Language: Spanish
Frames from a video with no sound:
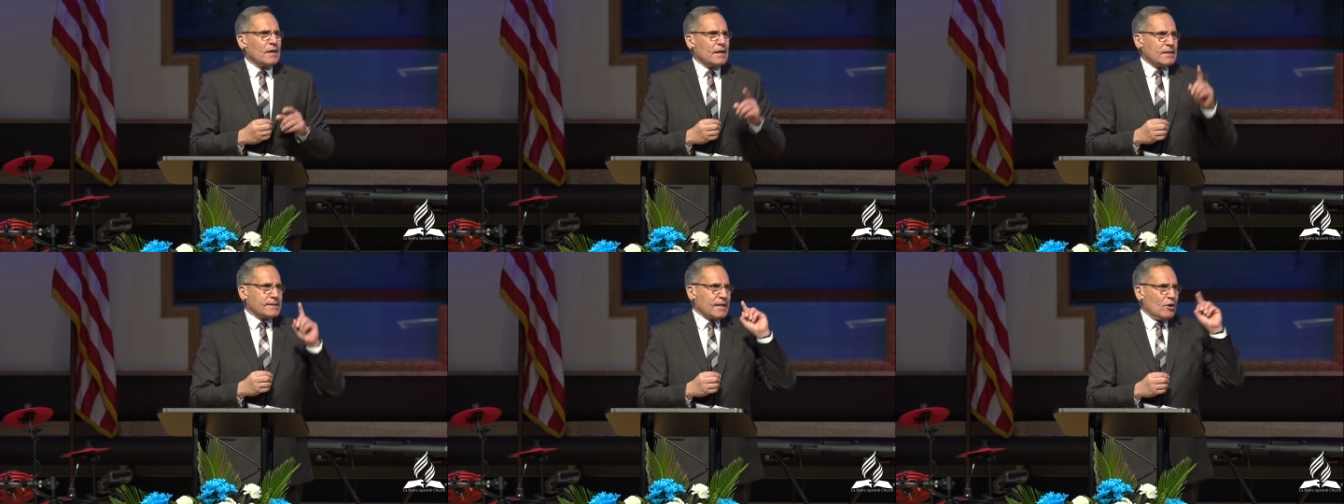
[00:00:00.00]

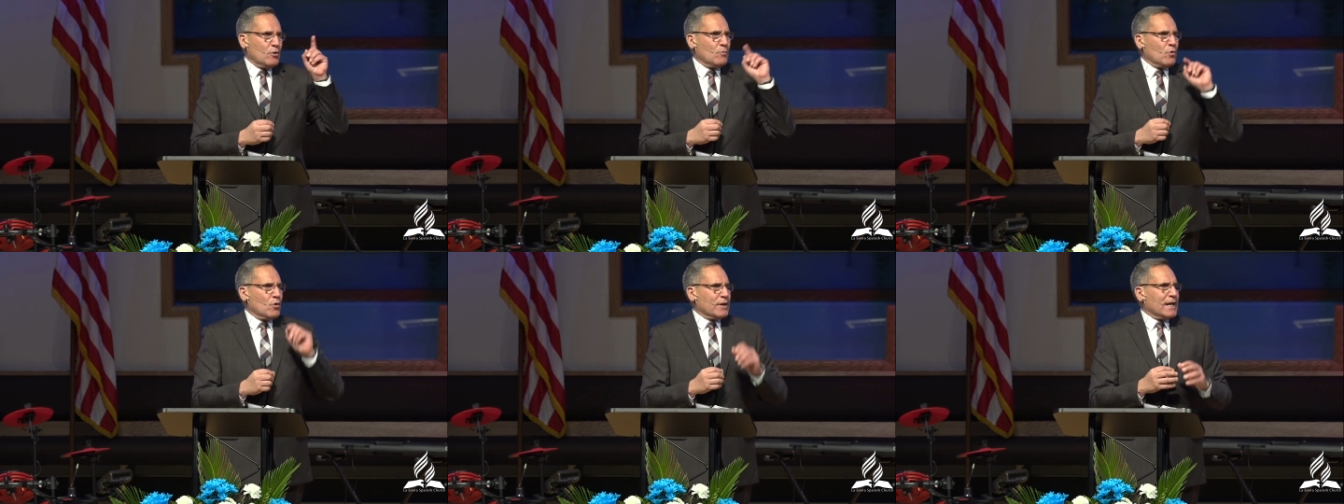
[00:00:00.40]
Y
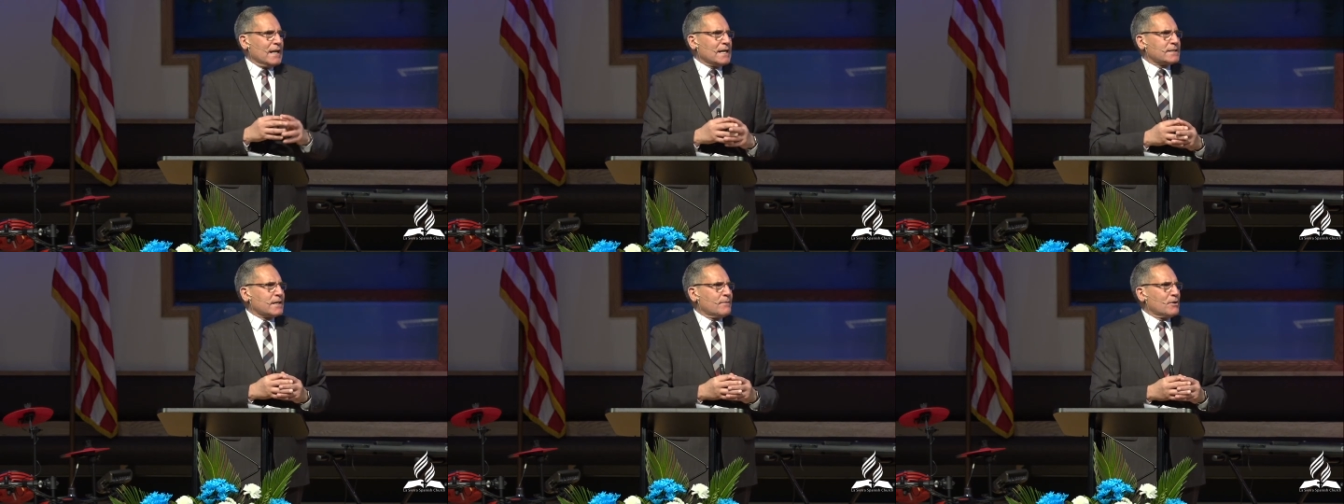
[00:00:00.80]
Salomón en
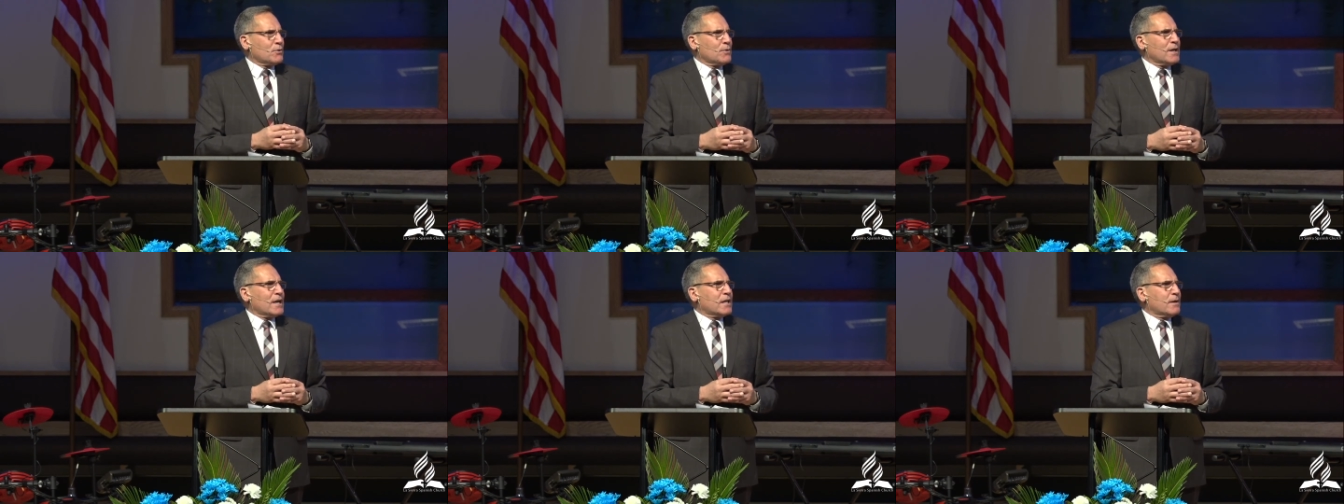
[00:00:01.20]
la
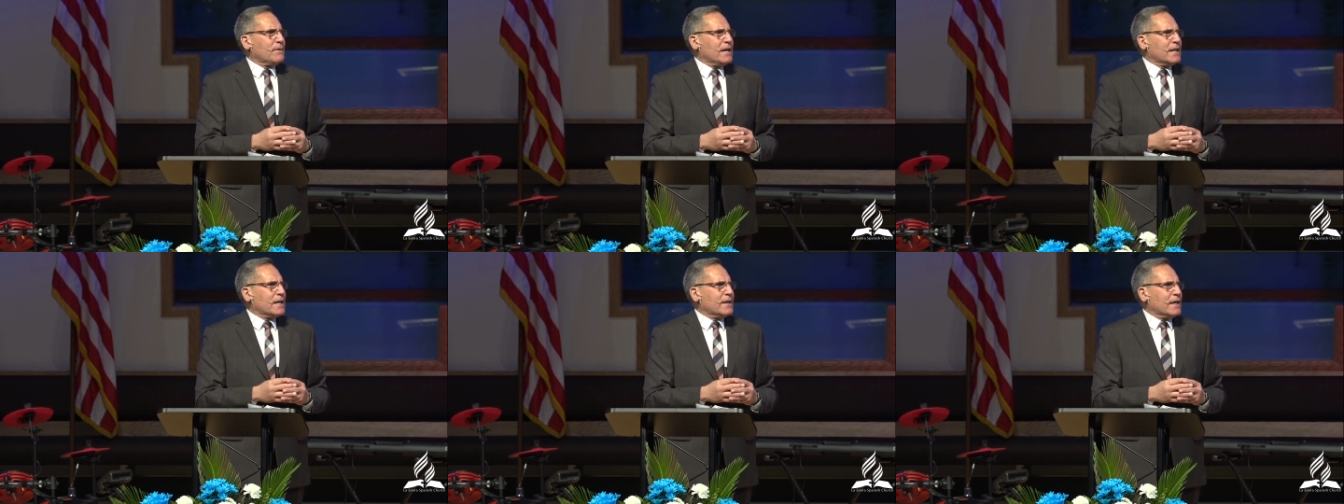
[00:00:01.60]
sabiduría
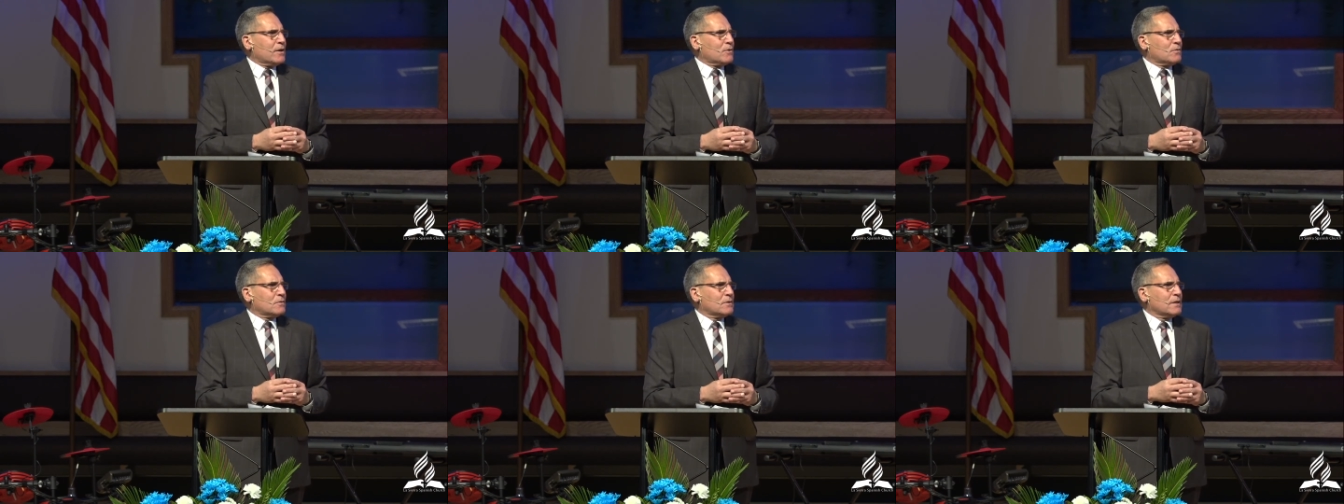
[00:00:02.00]
divina
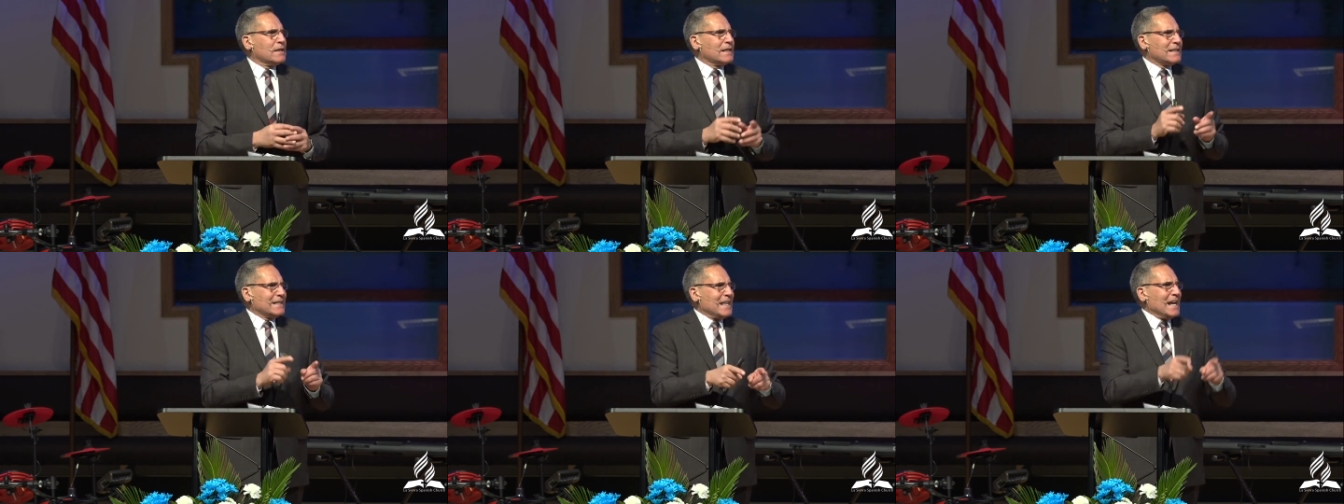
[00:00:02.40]
dijo,
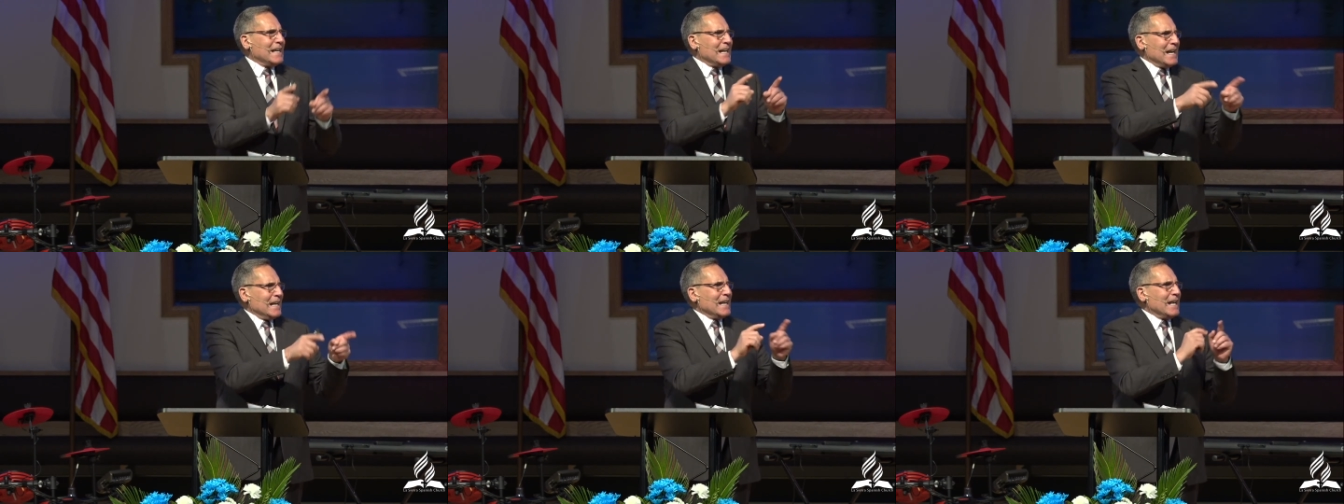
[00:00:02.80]

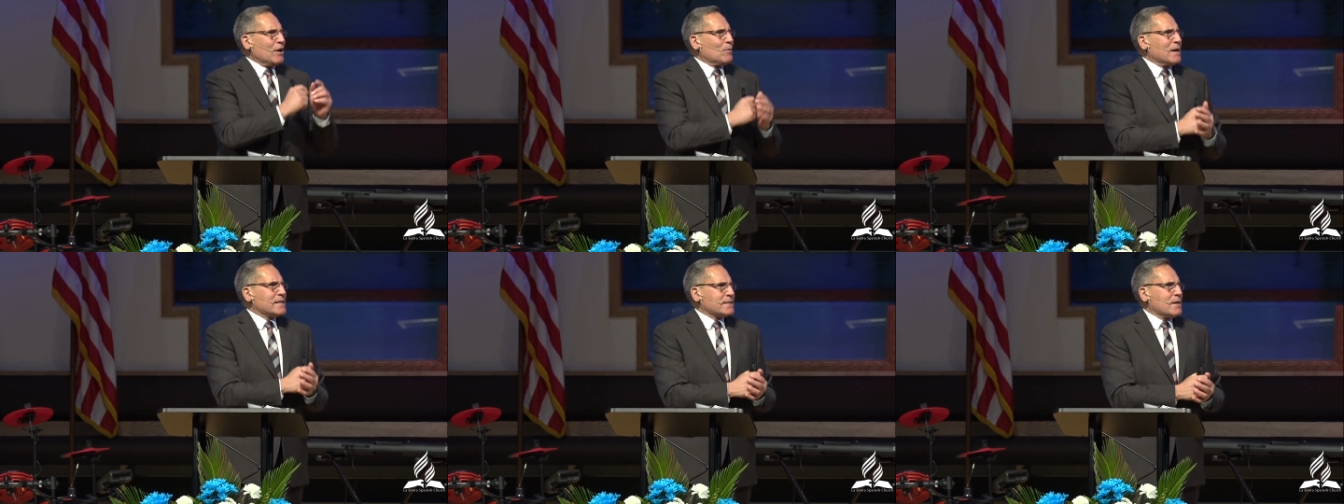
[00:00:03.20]
denle el
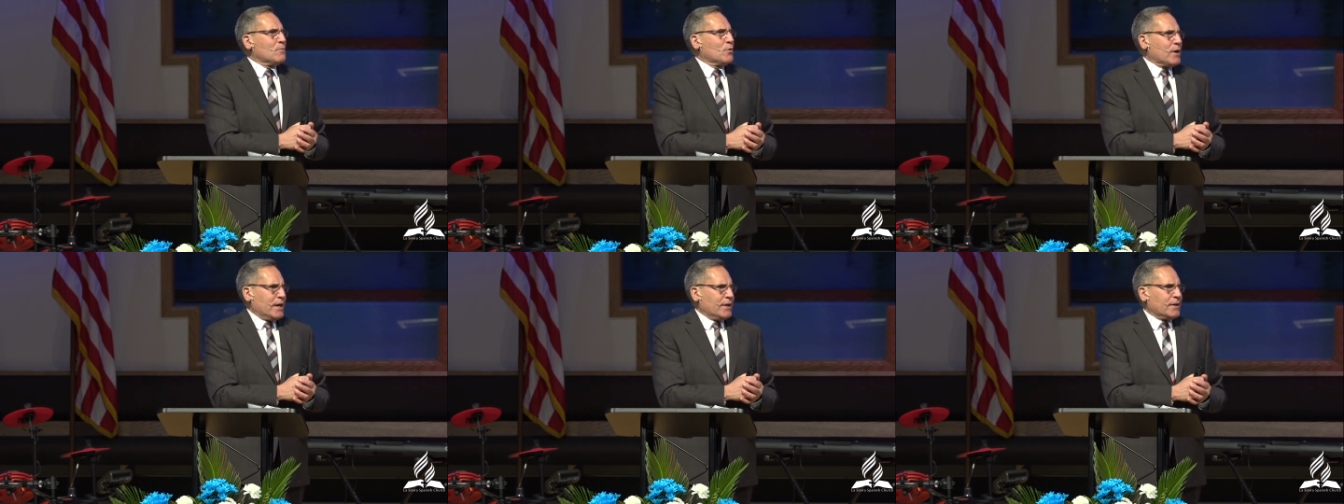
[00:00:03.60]
hijo a esa
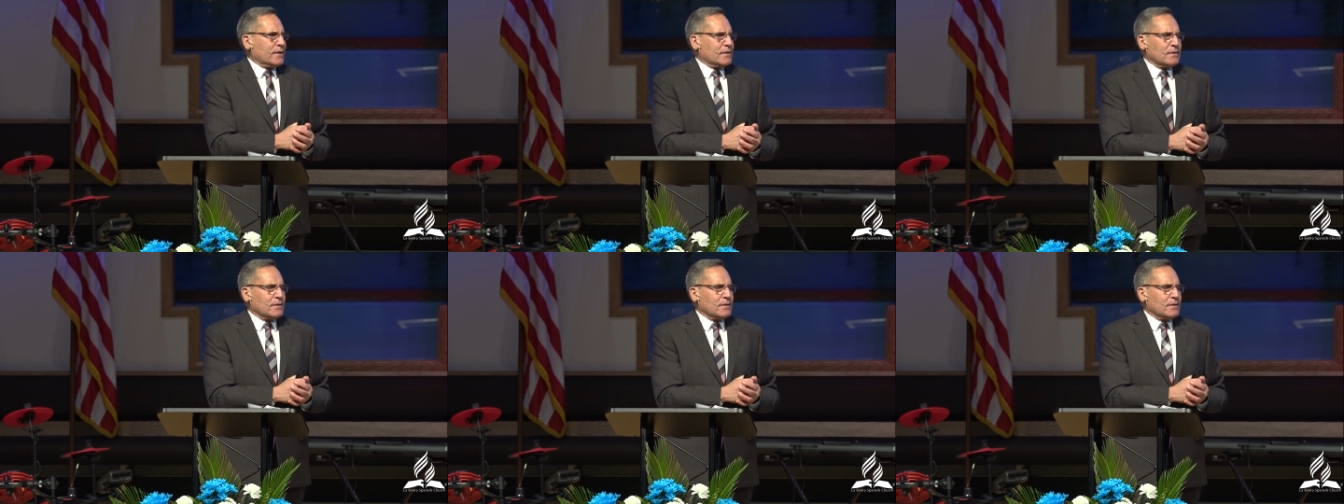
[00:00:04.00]
mujer.